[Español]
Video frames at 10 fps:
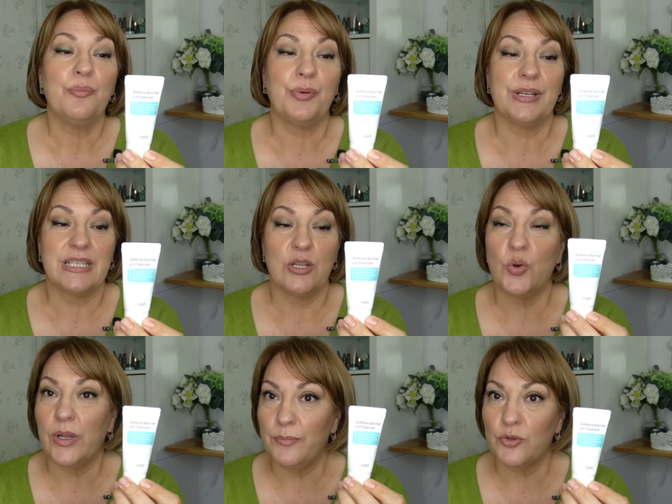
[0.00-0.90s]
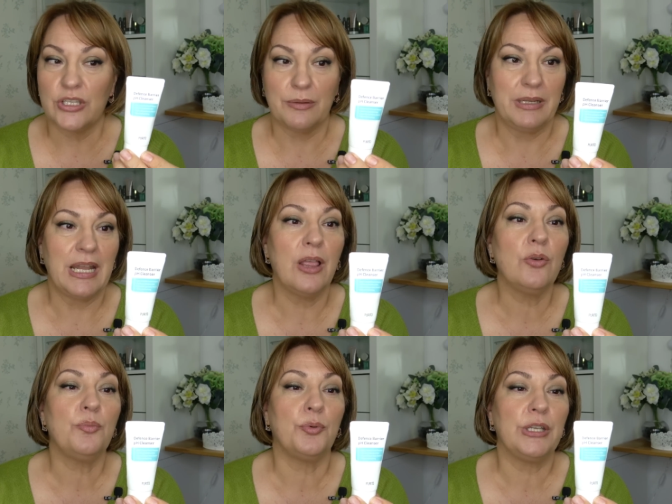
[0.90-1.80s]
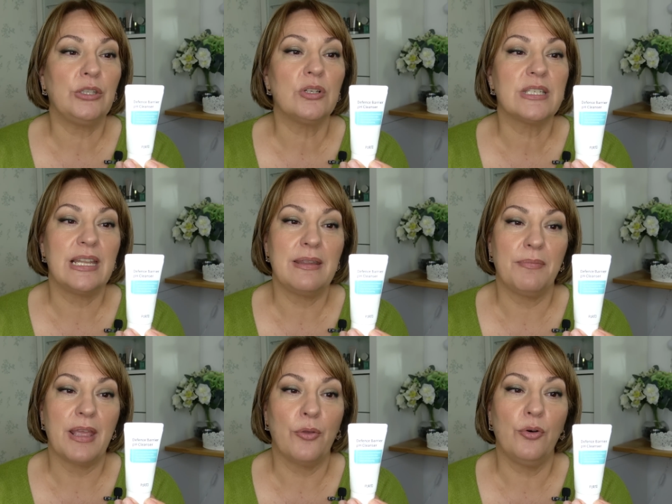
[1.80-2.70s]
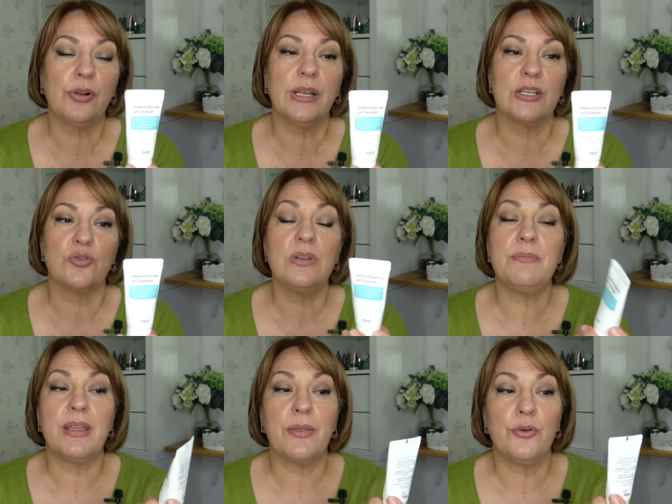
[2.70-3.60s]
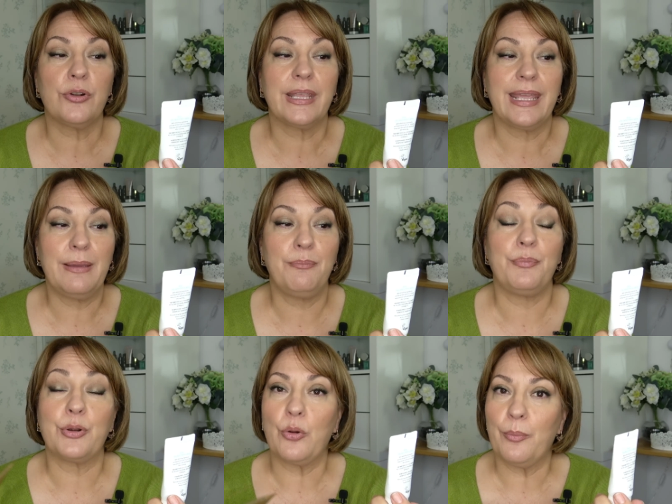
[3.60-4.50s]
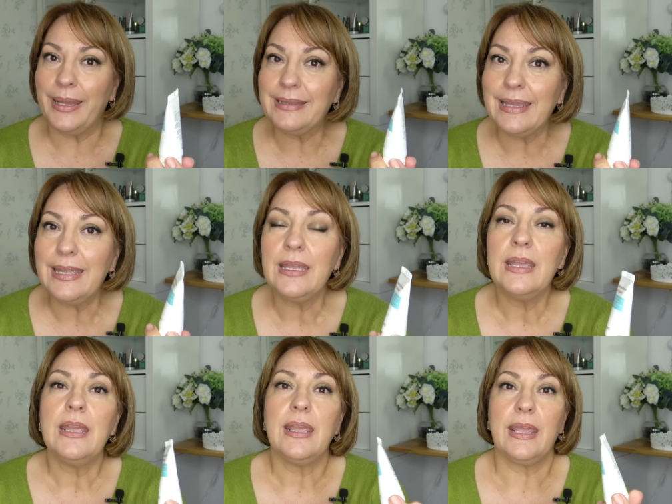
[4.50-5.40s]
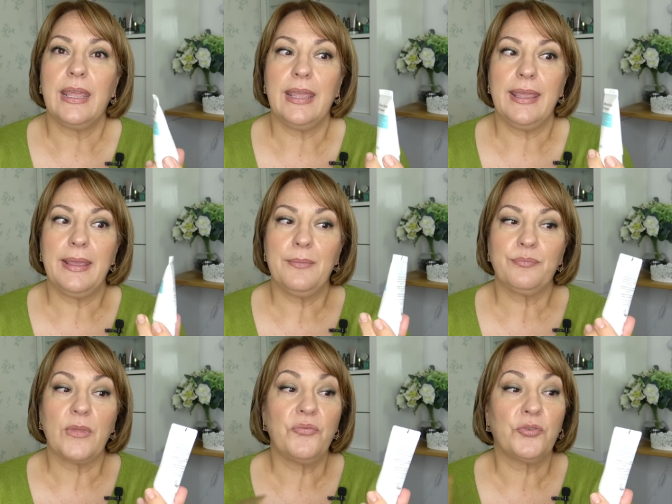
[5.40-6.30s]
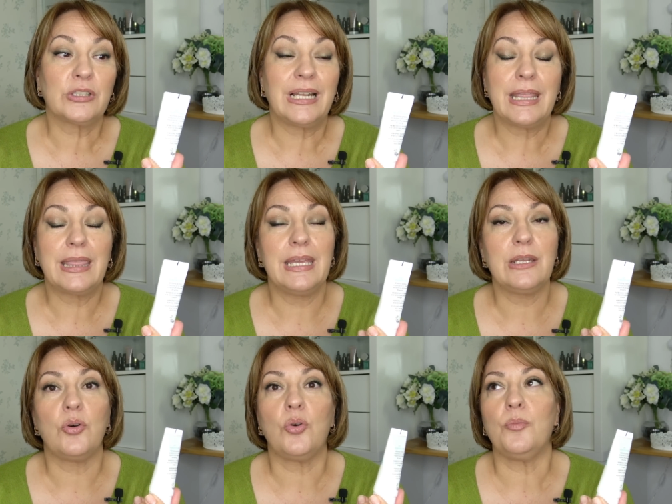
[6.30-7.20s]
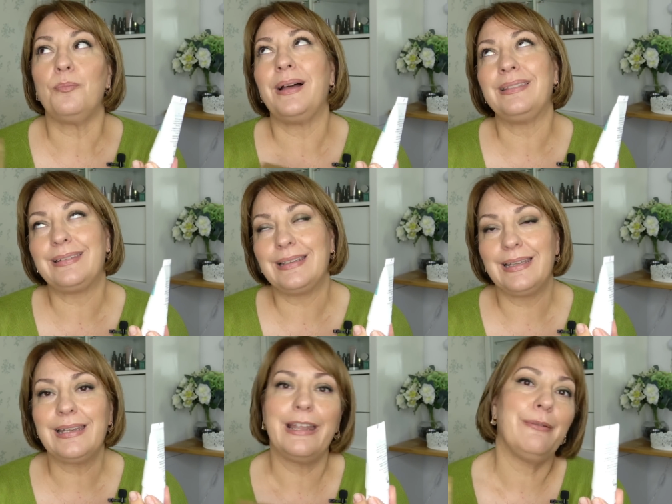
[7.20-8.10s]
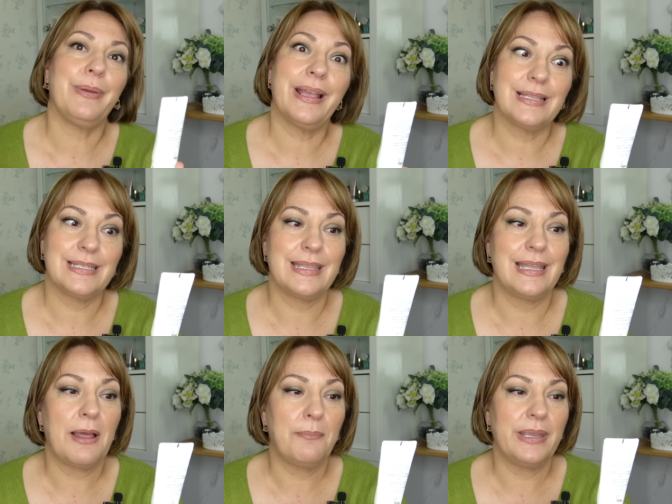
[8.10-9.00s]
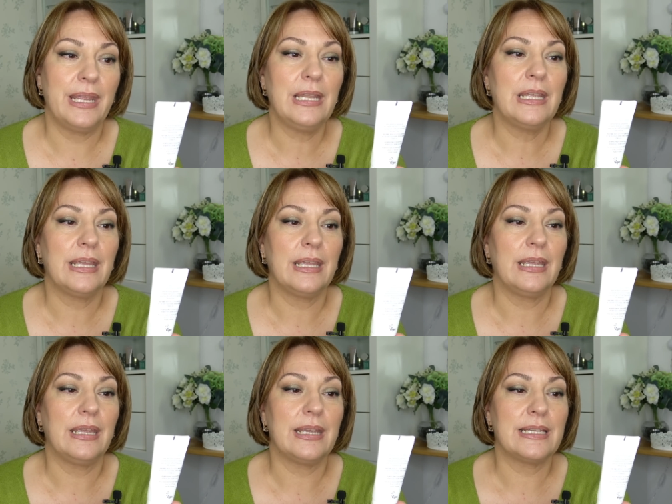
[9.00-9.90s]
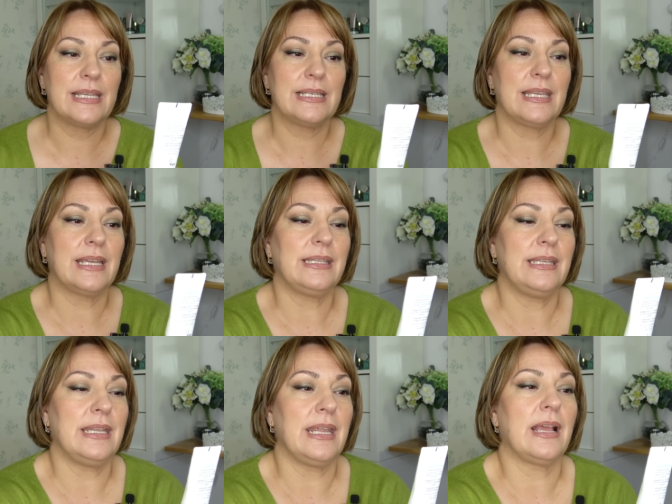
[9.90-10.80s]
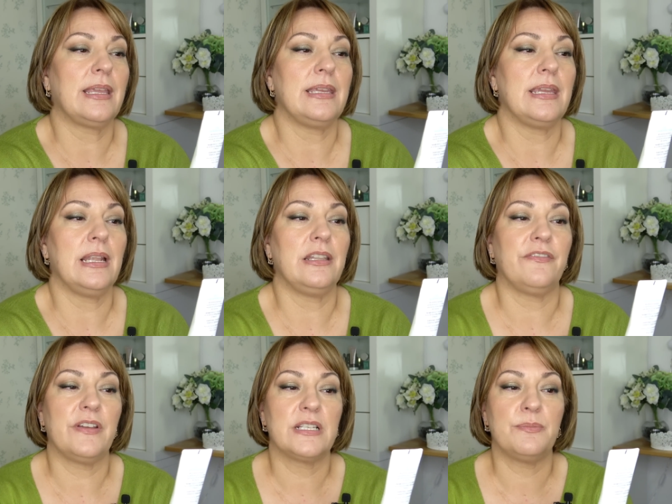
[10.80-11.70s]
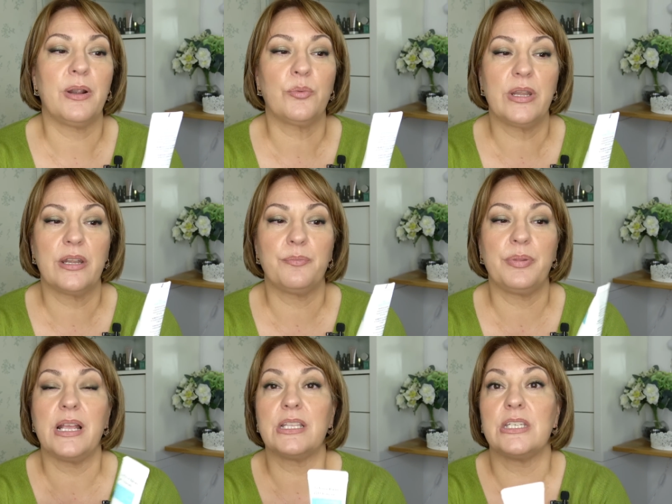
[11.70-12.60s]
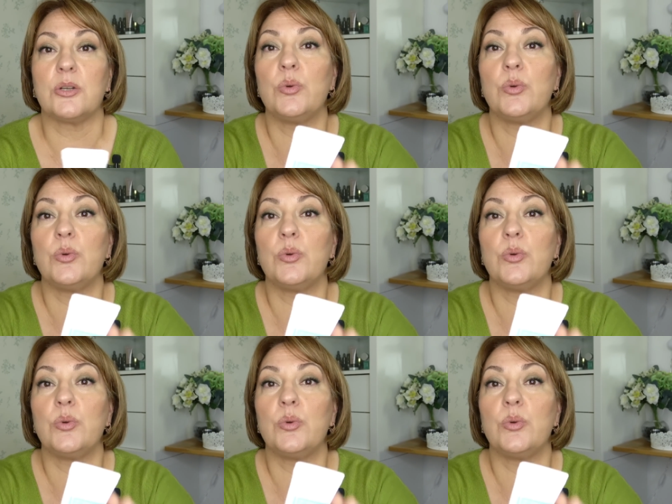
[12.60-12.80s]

Pues lo hemos terminado. Purito es el limpiador. Es un limpiador que promete eh, fortalecer o mantener el pH de la piel. Eh, es este que tiene aquí el Defense Barrier pH